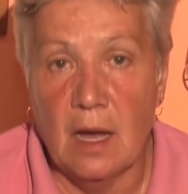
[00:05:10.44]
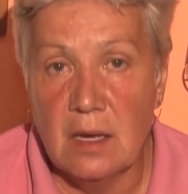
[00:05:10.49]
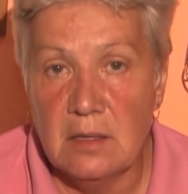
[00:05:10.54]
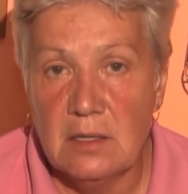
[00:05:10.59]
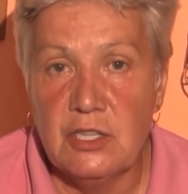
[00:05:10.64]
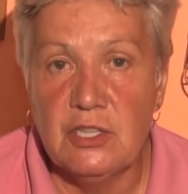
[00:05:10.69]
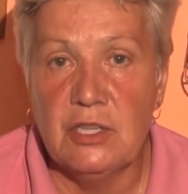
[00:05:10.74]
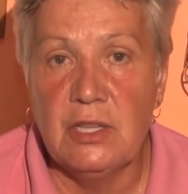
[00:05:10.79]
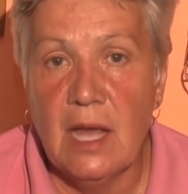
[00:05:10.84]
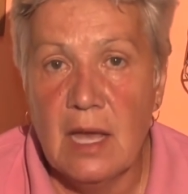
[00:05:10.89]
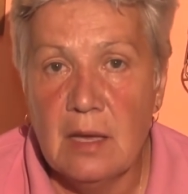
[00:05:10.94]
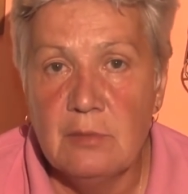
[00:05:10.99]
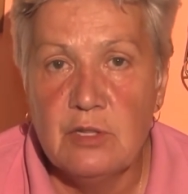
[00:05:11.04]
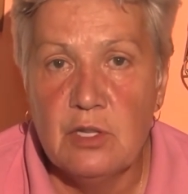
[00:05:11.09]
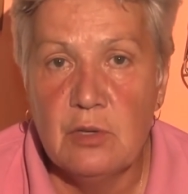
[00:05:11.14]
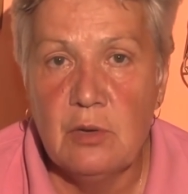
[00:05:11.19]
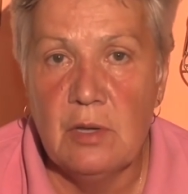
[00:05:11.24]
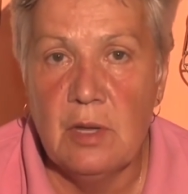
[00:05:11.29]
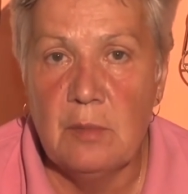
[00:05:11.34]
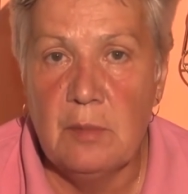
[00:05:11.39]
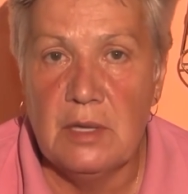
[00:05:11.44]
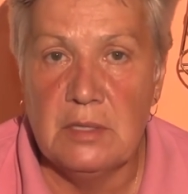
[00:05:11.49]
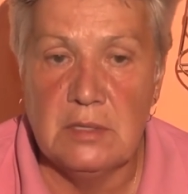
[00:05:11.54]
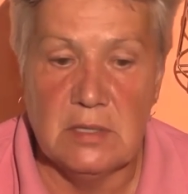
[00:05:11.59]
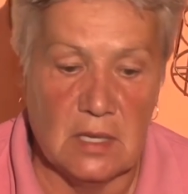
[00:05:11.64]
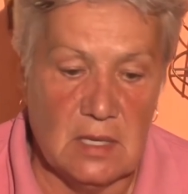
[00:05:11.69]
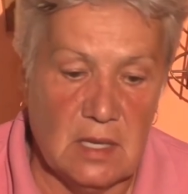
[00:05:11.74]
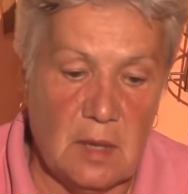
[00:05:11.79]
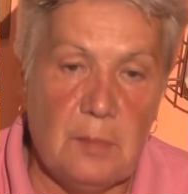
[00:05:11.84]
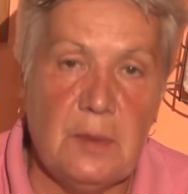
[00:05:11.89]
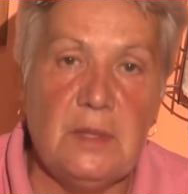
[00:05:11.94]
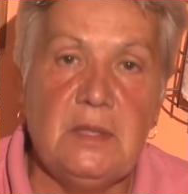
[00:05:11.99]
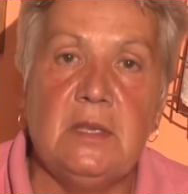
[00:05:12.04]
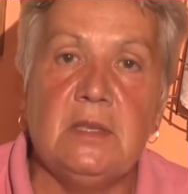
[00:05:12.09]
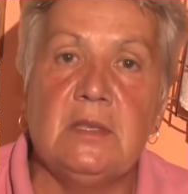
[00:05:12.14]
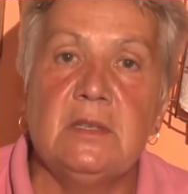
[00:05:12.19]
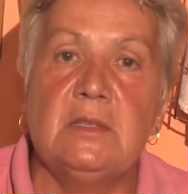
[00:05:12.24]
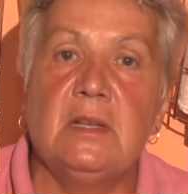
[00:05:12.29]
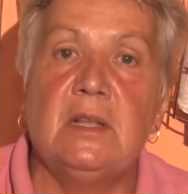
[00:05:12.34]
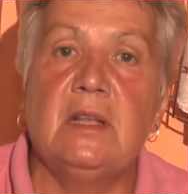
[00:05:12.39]
Как начинаем с июля месяца
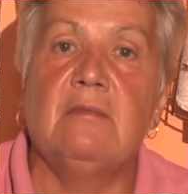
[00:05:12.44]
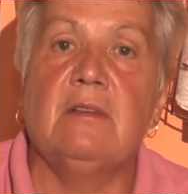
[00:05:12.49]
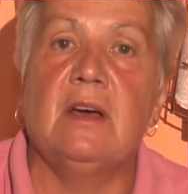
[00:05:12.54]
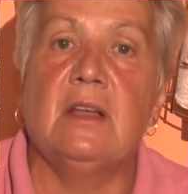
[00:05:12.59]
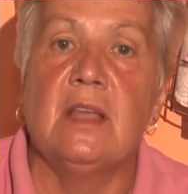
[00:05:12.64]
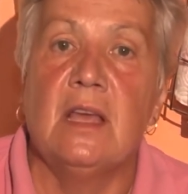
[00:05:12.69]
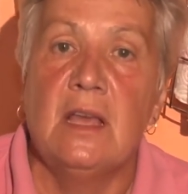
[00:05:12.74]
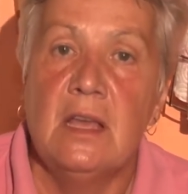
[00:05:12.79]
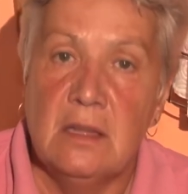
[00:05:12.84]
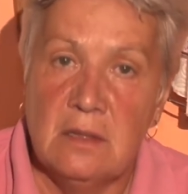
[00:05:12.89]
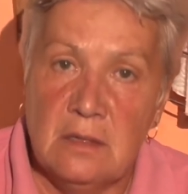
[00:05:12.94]
кипятить и заливать,